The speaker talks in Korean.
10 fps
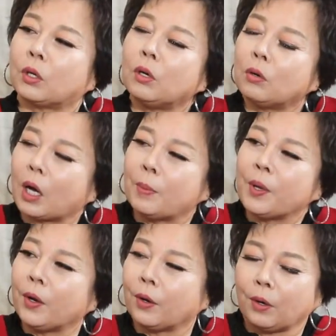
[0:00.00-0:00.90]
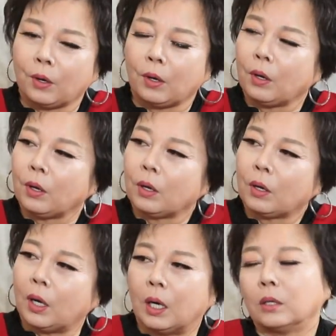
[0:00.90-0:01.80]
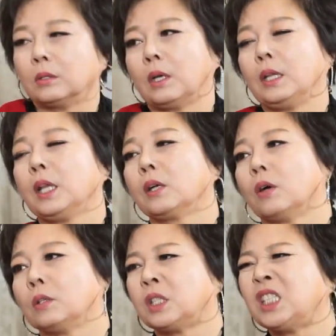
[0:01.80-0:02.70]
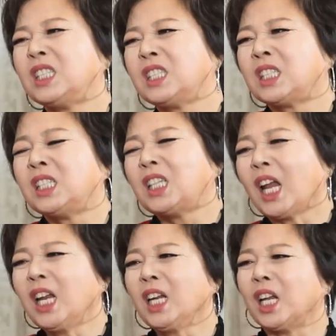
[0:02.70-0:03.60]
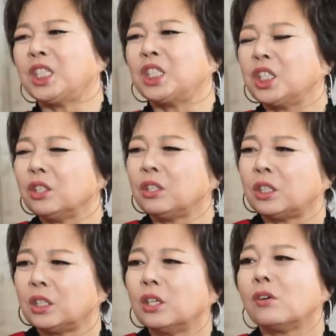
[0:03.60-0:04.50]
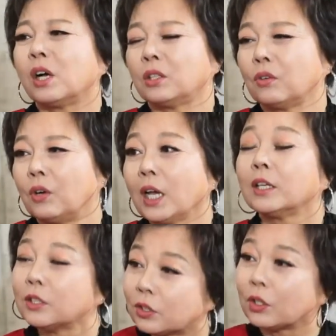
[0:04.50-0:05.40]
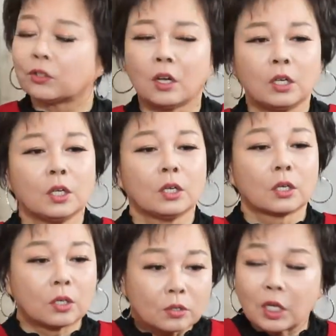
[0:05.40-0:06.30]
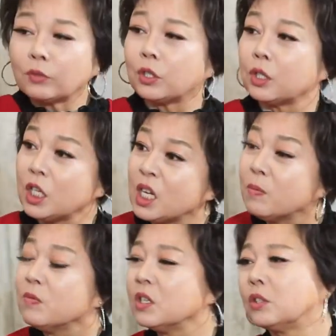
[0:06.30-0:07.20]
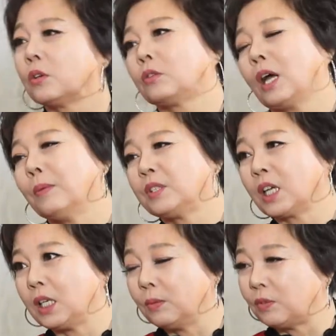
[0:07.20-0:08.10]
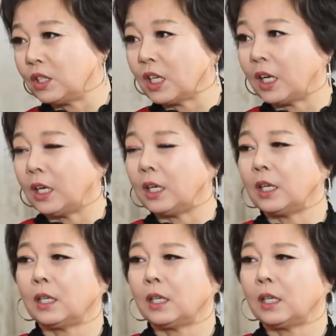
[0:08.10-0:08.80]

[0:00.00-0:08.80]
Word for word: 글로 가면 아, 안 될 거야. 기다리는 게 지겨워가지고. 아, 그래서 경상도에 이북이 저것도 아버지가 이북이잖아요.